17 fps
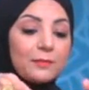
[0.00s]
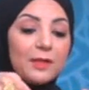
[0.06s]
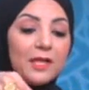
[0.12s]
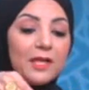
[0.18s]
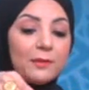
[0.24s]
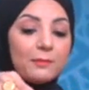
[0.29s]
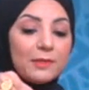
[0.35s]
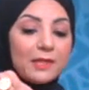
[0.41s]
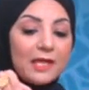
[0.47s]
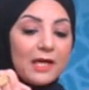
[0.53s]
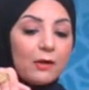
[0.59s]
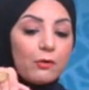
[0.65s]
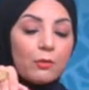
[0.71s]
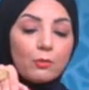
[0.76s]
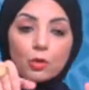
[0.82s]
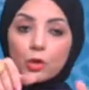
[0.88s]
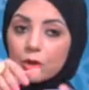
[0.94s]
بيحب
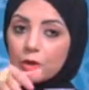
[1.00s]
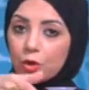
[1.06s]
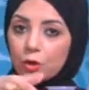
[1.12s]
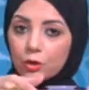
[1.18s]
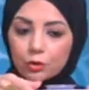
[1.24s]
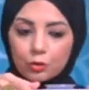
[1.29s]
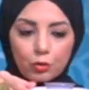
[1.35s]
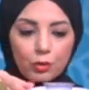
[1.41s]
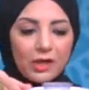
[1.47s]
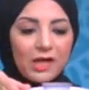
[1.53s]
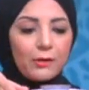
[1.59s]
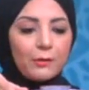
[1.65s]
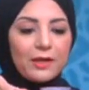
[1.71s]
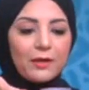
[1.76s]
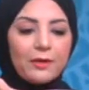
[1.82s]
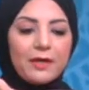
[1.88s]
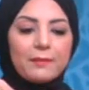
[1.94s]
القهوه ممكن يحط له
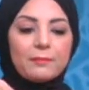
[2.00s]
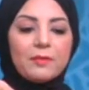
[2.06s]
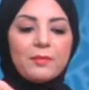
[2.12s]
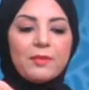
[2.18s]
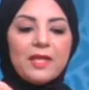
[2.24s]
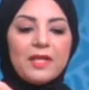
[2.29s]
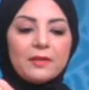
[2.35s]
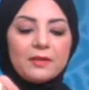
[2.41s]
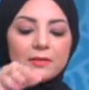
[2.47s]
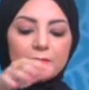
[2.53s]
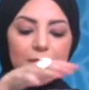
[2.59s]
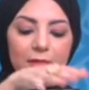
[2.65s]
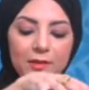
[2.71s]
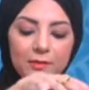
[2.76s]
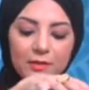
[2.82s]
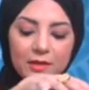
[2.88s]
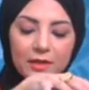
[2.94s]
قهوه لو حد بيحب
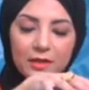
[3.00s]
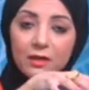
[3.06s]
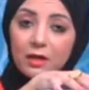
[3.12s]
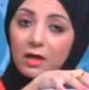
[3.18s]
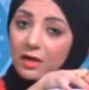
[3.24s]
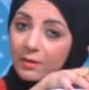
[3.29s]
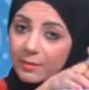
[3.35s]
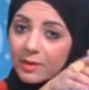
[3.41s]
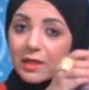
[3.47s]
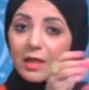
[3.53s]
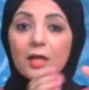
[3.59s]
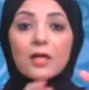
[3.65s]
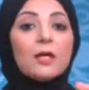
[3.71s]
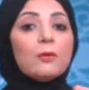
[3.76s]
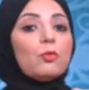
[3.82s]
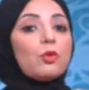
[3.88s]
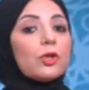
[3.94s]
الكراميل
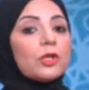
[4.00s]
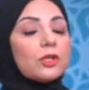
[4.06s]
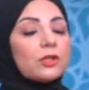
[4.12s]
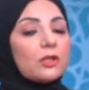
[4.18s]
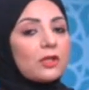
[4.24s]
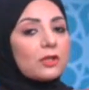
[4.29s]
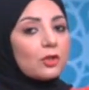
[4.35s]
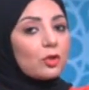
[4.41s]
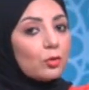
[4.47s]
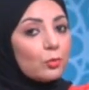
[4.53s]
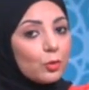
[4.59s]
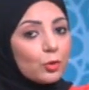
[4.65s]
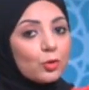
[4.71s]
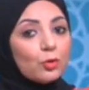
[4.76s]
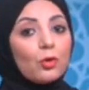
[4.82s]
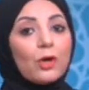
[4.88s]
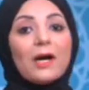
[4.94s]
ممكن يتحط له
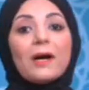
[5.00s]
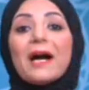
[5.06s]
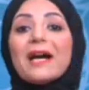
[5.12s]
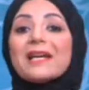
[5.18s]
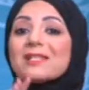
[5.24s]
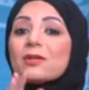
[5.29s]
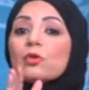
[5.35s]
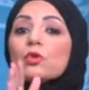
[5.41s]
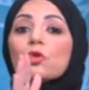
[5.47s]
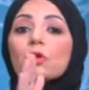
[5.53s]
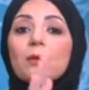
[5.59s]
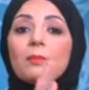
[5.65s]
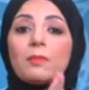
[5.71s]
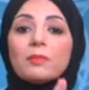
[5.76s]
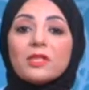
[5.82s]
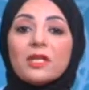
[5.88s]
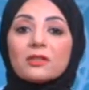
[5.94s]
بندق عايزه اقول لكم
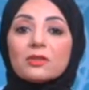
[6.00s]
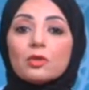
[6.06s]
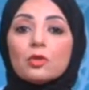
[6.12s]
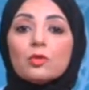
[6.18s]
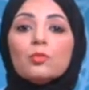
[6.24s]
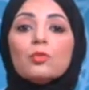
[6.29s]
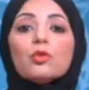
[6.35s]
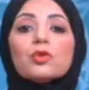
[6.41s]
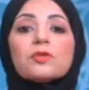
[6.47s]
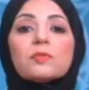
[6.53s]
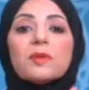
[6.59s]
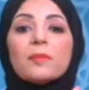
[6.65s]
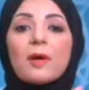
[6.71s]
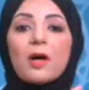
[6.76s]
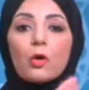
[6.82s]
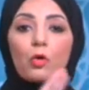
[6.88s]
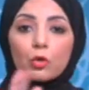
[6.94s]
لما بيتحط له موز
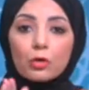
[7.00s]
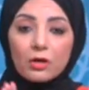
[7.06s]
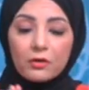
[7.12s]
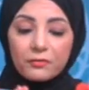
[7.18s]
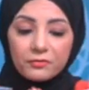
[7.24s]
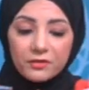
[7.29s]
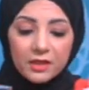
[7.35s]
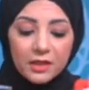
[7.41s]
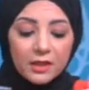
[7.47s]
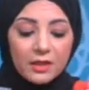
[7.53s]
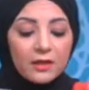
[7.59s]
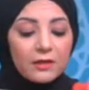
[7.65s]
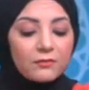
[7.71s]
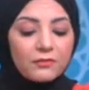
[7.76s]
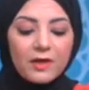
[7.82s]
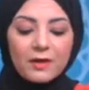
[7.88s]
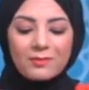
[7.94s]
بيبقى خرافي
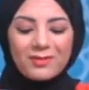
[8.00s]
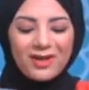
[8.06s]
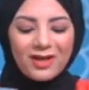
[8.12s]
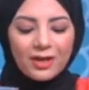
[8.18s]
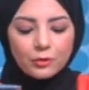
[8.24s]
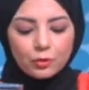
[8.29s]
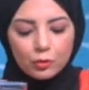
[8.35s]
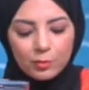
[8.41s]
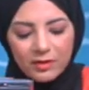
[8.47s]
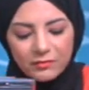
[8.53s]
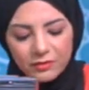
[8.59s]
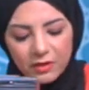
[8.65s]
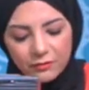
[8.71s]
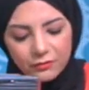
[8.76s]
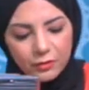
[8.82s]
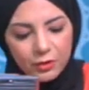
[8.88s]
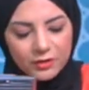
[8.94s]
فبراحتكم بقى في
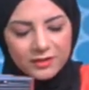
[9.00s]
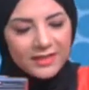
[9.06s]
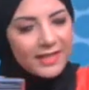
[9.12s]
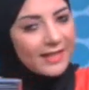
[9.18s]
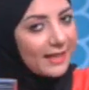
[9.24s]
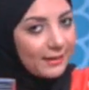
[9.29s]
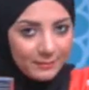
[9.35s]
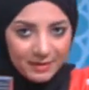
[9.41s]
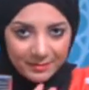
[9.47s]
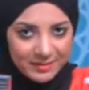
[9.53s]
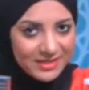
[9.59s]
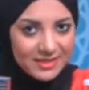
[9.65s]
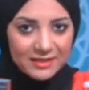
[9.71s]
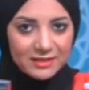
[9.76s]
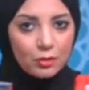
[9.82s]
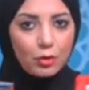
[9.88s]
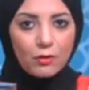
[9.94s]
الافكار دي انا عماله
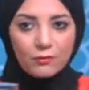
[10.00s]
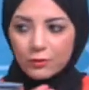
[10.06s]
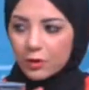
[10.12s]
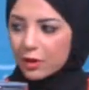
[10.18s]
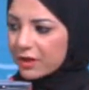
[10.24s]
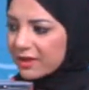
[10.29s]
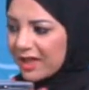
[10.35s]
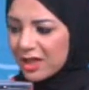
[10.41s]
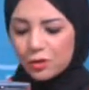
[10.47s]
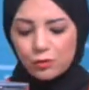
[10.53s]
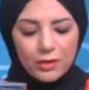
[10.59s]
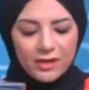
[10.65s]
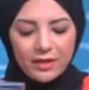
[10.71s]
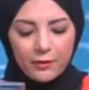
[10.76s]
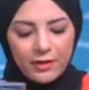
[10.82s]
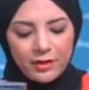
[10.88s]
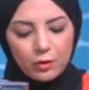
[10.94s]
بس اديكم افكار كده
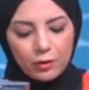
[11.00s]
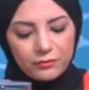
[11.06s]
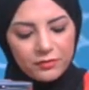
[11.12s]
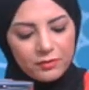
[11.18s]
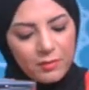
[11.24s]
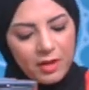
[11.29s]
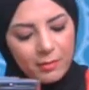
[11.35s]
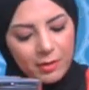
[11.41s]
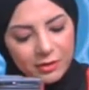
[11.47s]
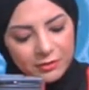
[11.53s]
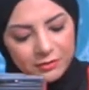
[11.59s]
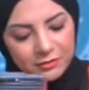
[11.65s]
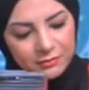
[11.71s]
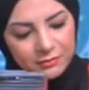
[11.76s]
عشوائيه واحنا واقفين مع بعض